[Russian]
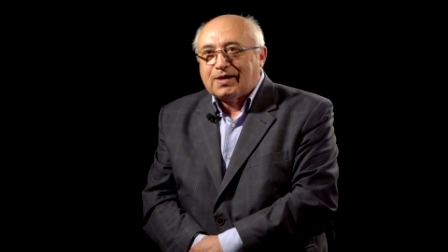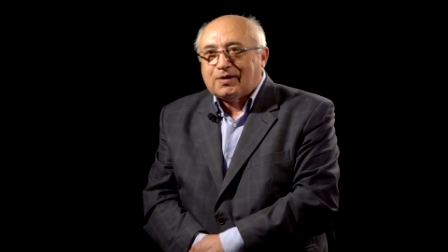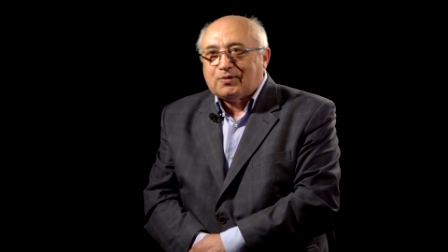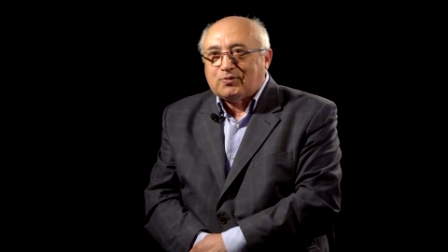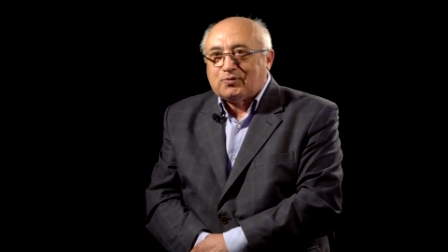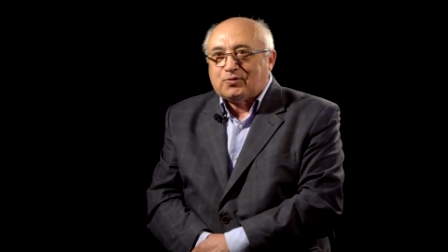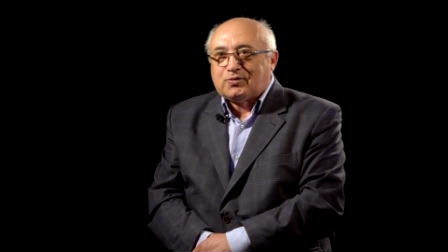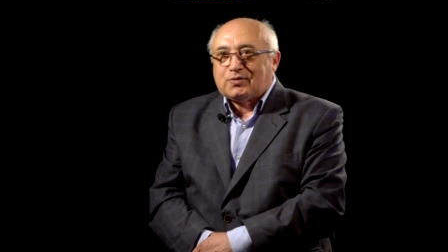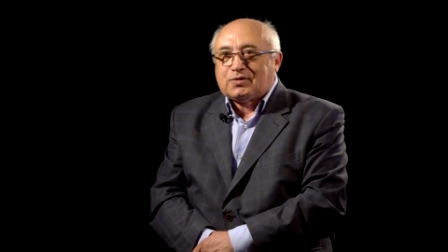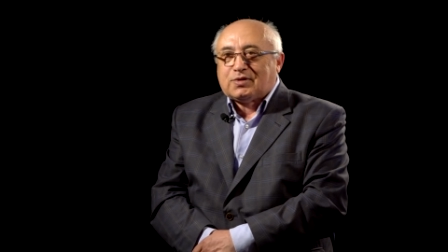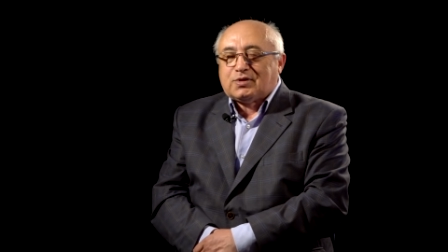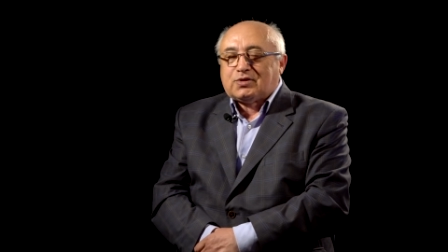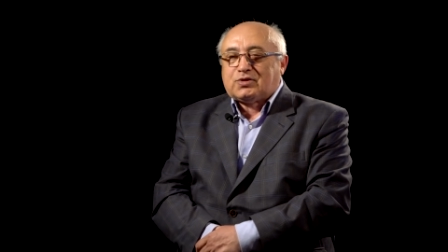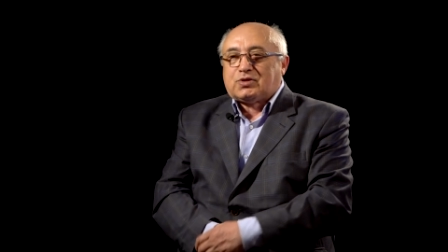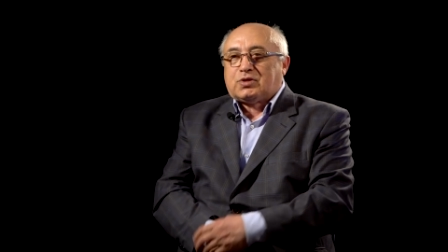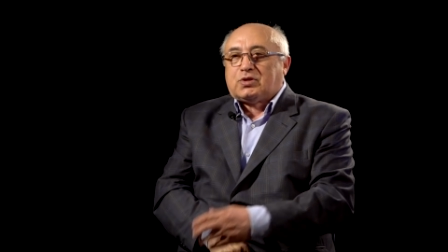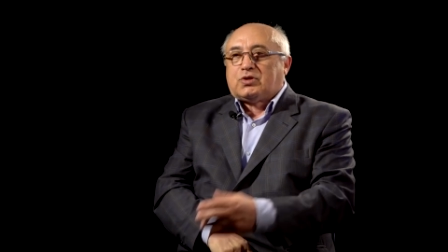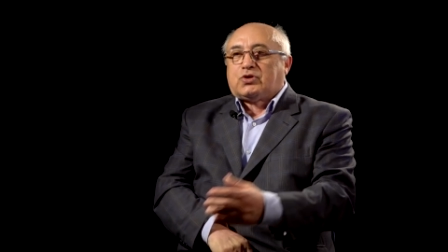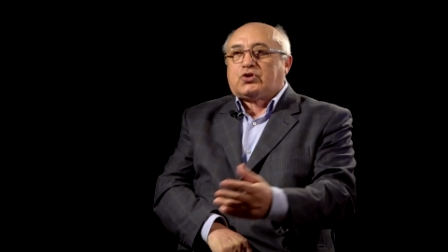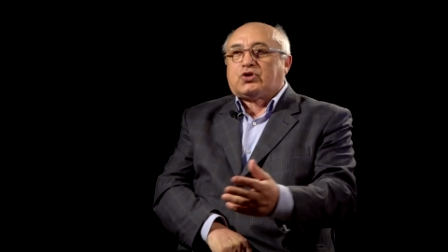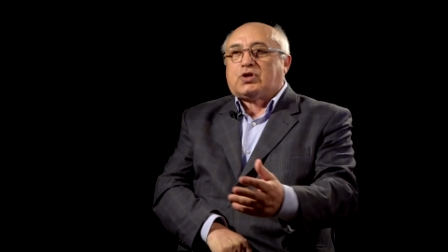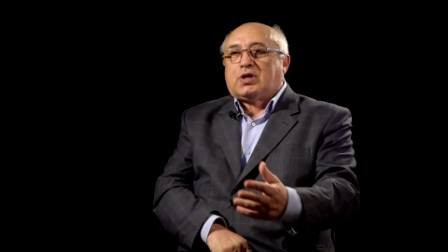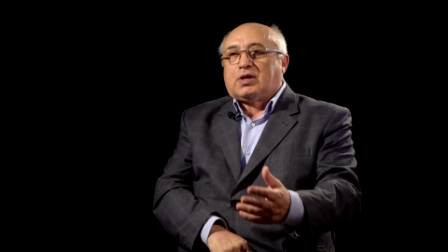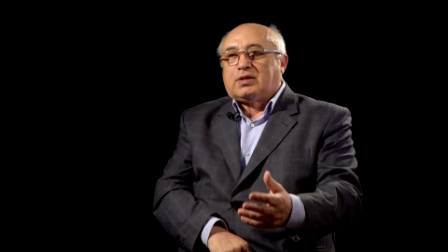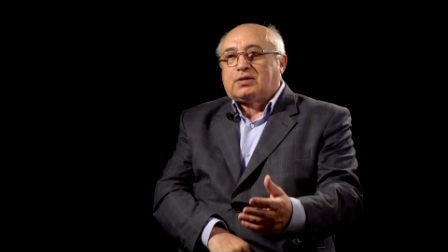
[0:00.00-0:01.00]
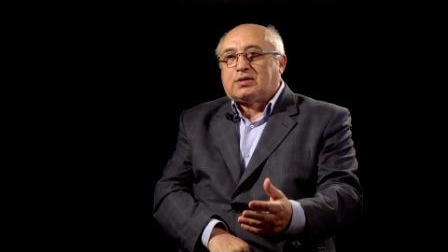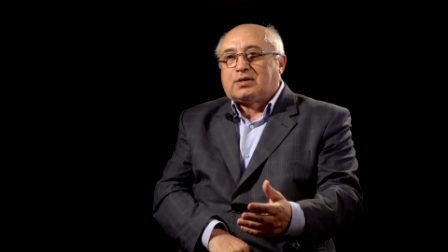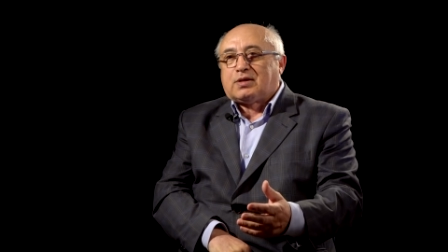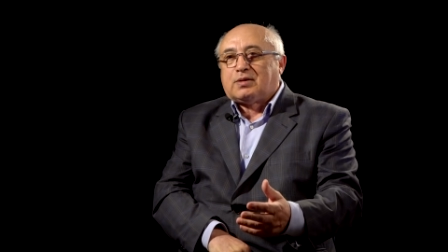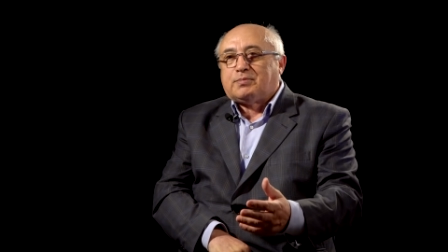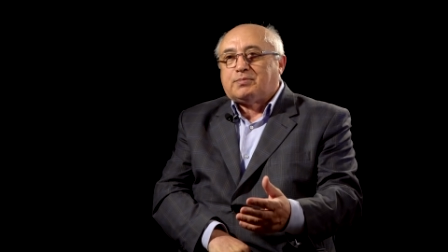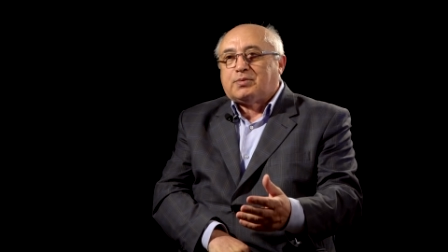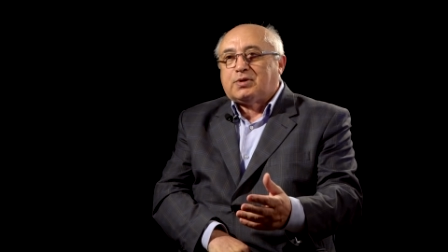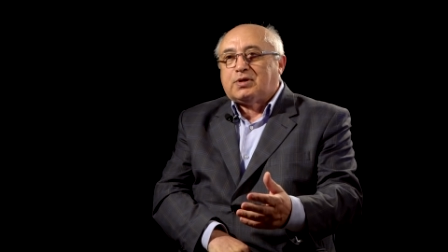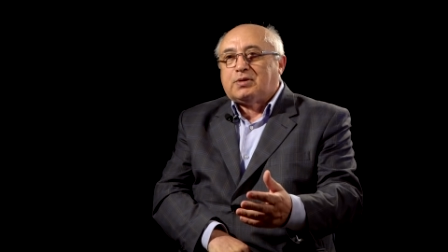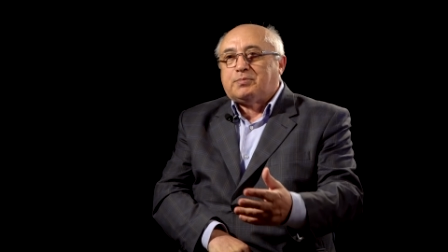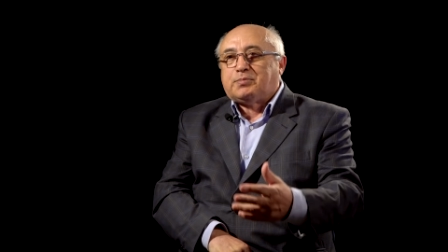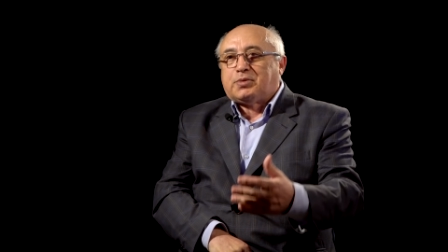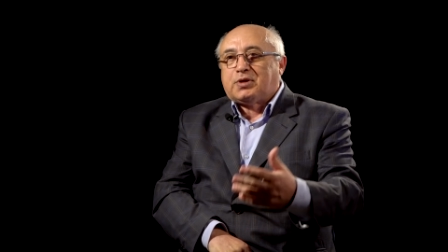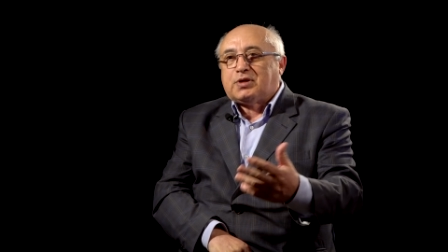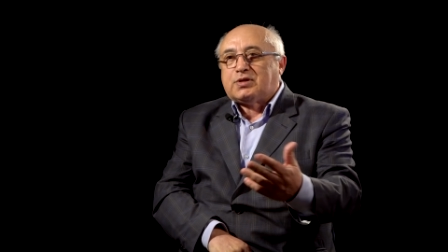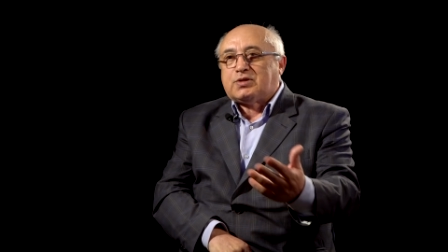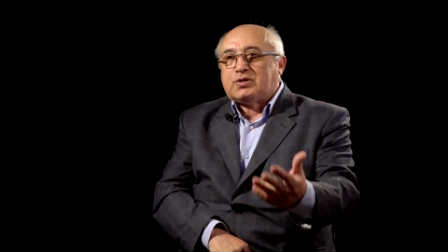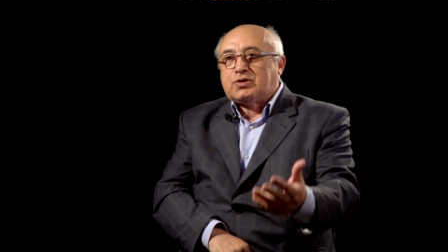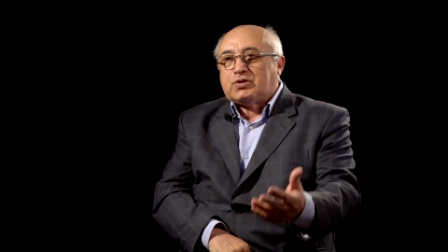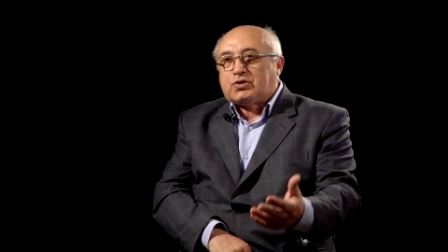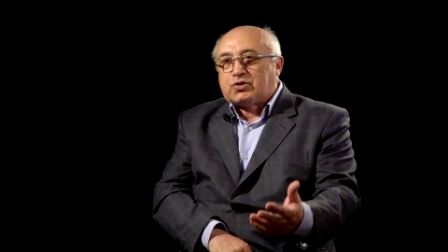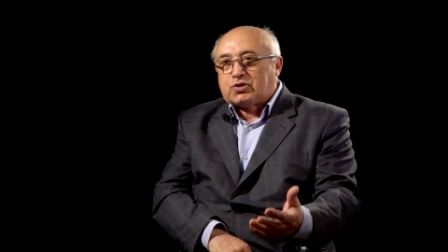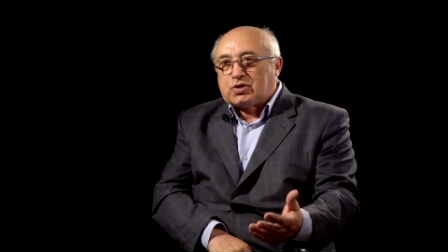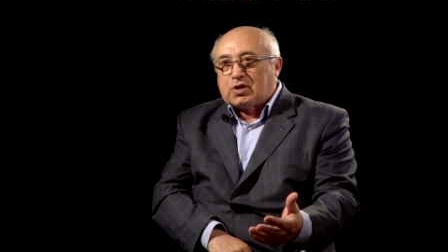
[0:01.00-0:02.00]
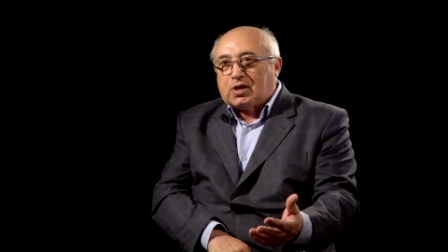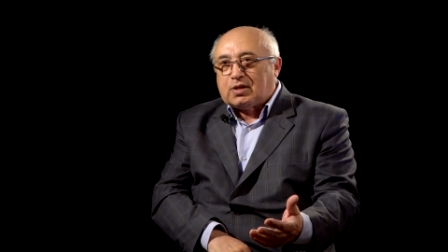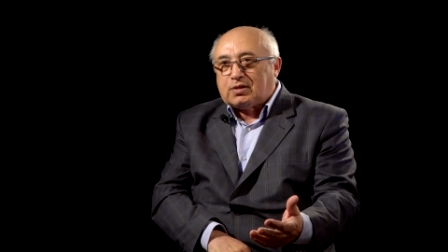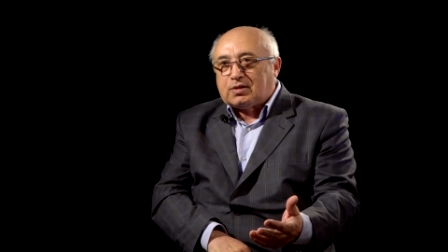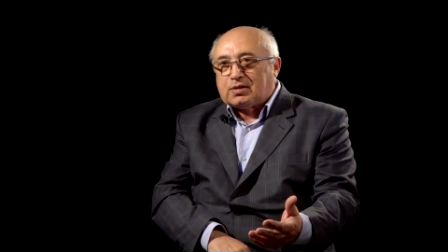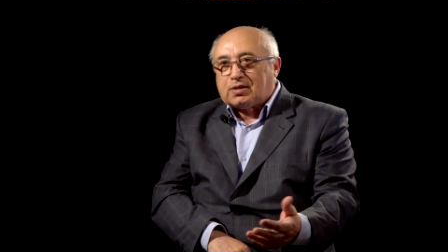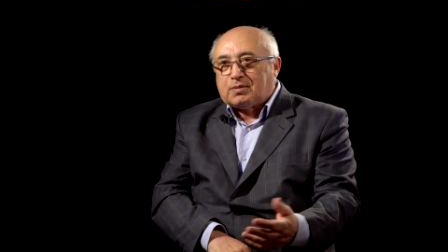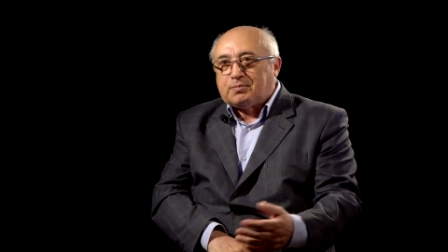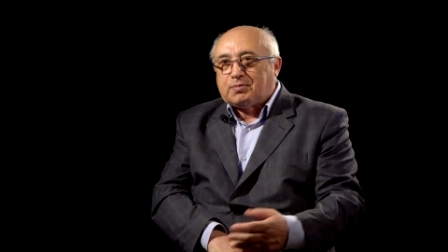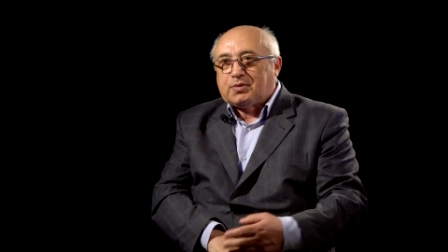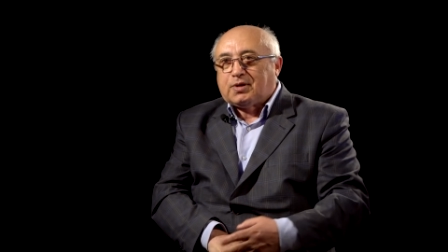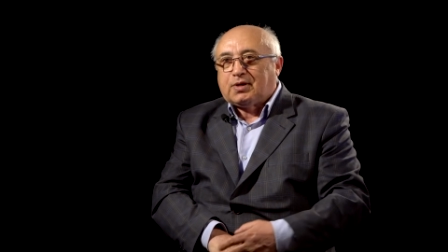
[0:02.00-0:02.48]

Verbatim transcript: Вот, Зинджандроп и Презинджандроп,